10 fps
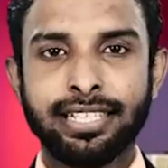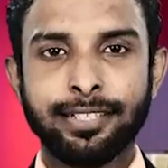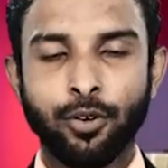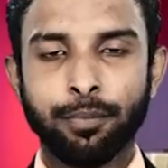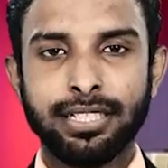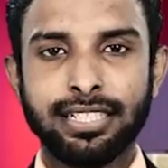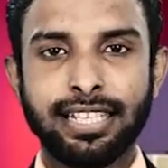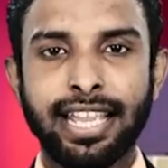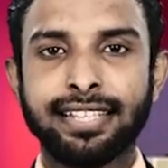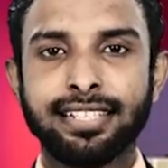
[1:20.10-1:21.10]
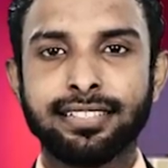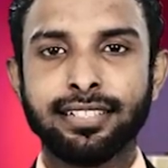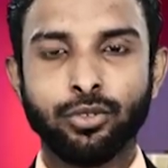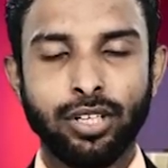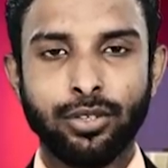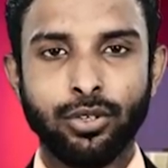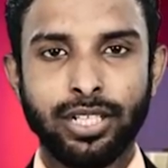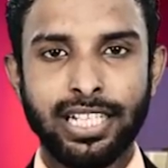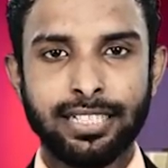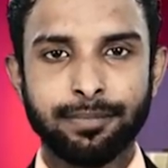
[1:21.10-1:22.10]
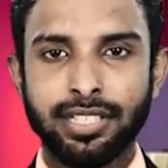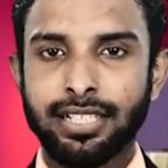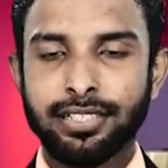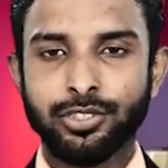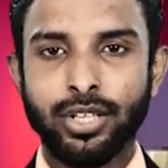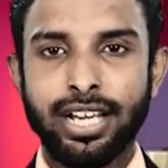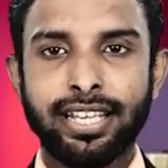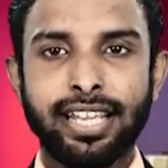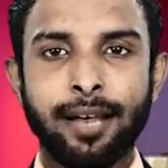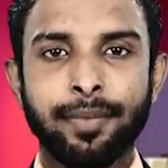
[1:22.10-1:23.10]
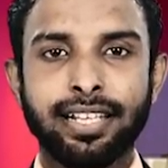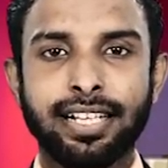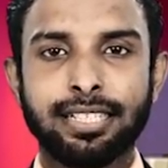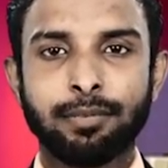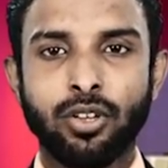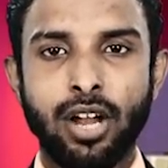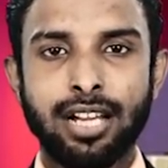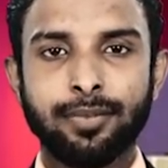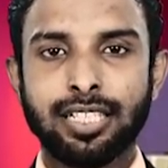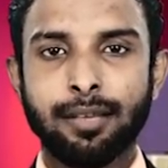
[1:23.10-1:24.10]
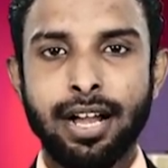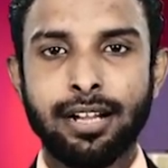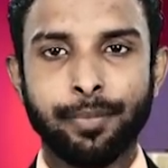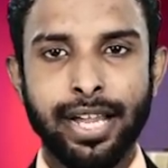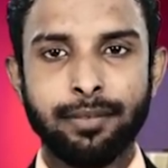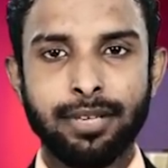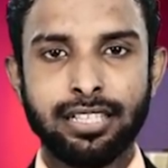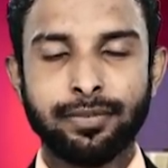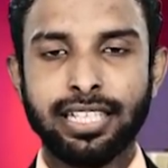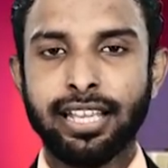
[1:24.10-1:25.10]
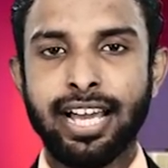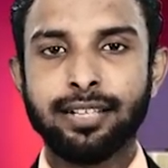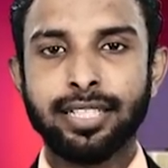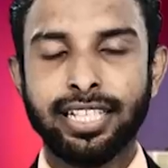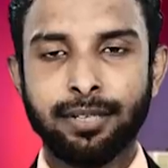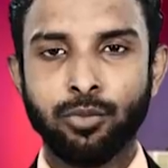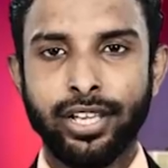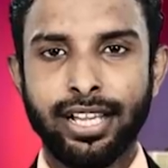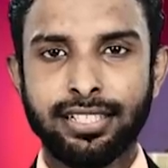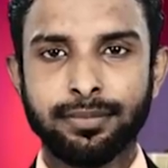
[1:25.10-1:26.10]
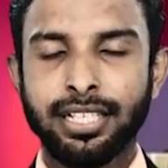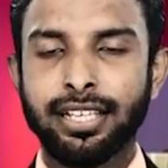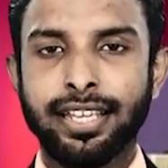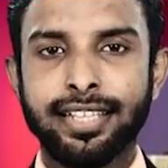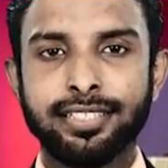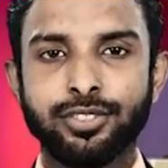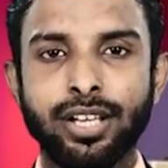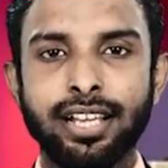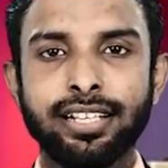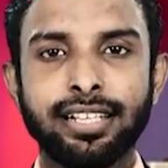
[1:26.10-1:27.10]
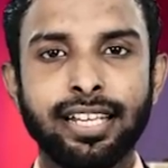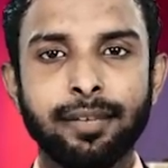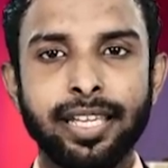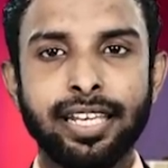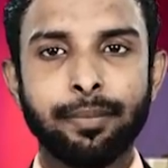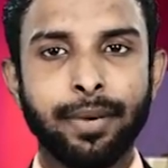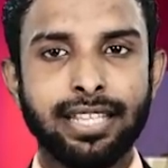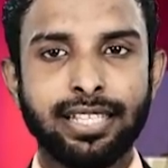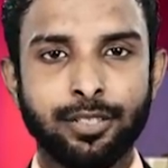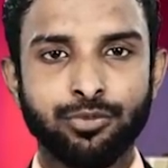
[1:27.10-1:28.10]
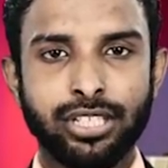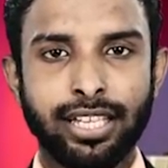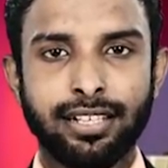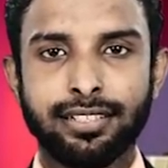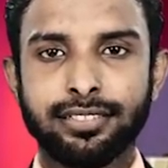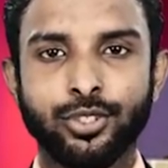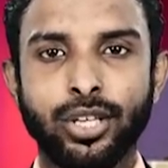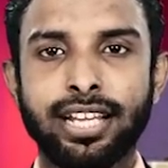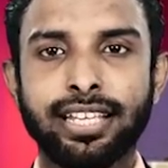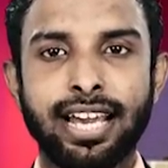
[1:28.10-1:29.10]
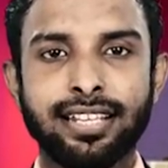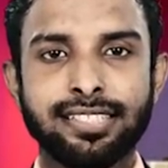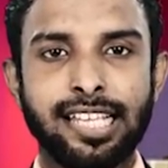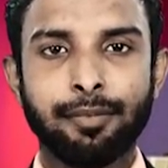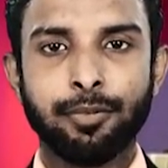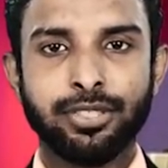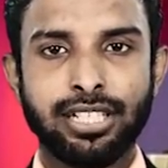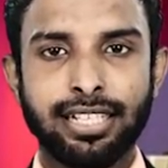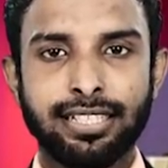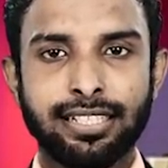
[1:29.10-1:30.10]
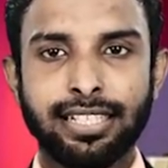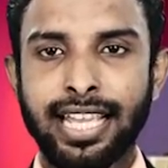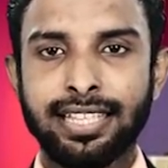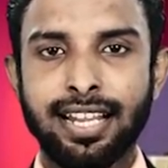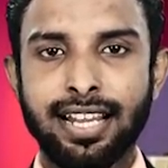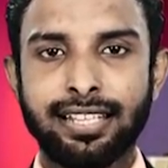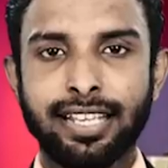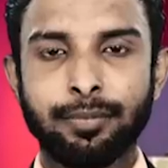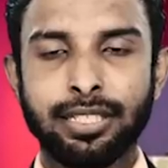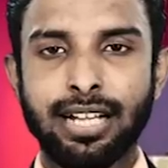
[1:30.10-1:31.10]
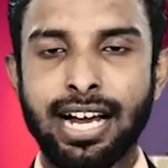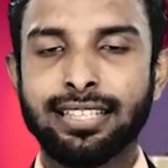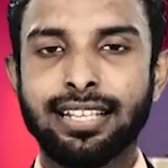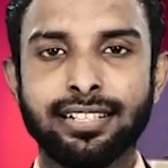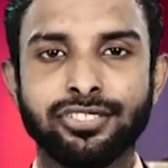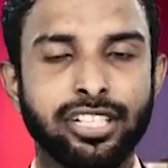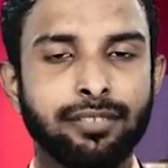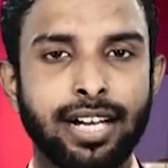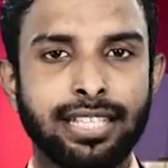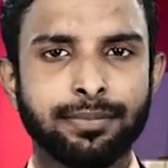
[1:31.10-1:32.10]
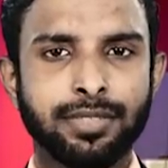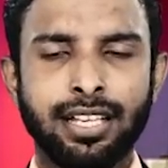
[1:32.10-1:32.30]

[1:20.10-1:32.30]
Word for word: இந்த ஒப்பந்தத்தை எதிர்த்து குரல் கொடுக்கிறது ஜொடானை அமெரிக்கா தமது தமது இராணுவ தளமாக பயன்படுத்துவதை அனுமதிக்க முடியாது இது ஜுடானின் இறமையினை பாதிக்கும் செயல் ஜுடானி அரசியலமைப்பு சட்டத்திற்கு எதிரானது என்பது அந்த கட்சியின் வாதம்